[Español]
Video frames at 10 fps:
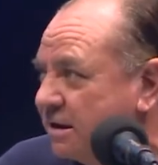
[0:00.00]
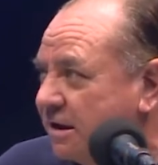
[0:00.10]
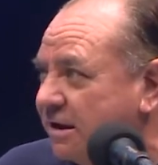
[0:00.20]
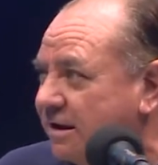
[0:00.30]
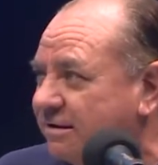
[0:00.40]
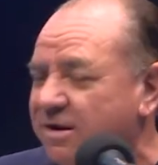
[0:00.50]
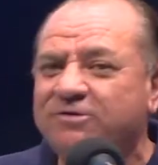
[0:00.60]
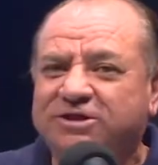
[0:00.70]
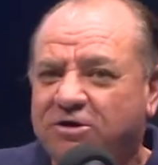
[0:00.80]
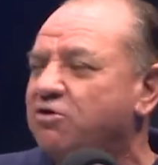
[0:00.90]
Eh, bueno,
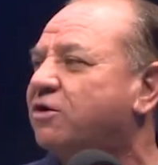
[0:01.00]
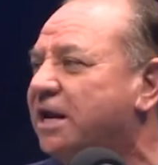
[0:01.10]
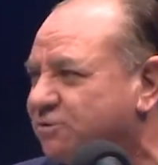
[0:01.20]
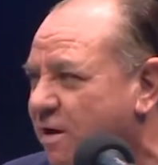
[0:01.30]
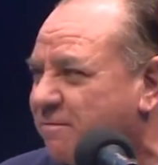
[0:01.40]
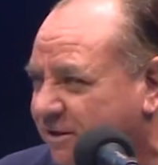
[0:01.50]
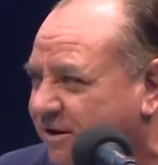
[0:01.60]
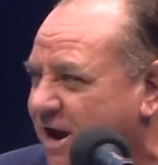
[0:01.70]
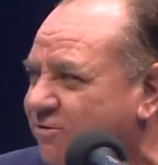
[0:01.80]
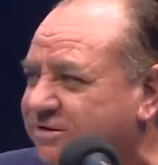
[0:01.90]
sí, con lo que les voy a
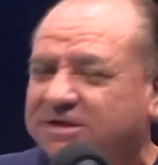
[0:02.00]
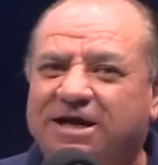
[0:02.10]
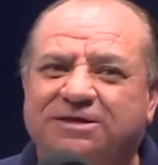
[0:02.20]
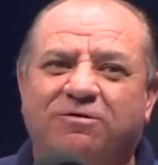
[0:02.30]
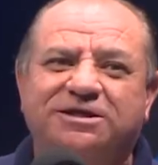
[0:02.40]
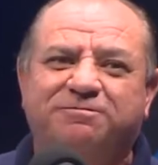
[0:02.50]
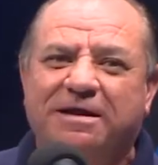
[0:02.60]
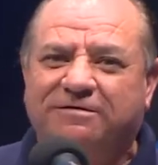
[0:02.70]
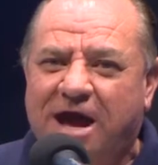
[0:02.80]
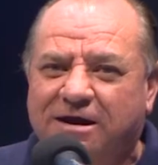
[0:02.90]
platicar ahorita se las voy a
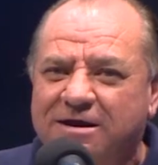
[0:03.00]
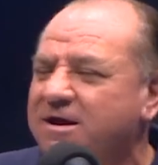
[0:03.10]
espantar,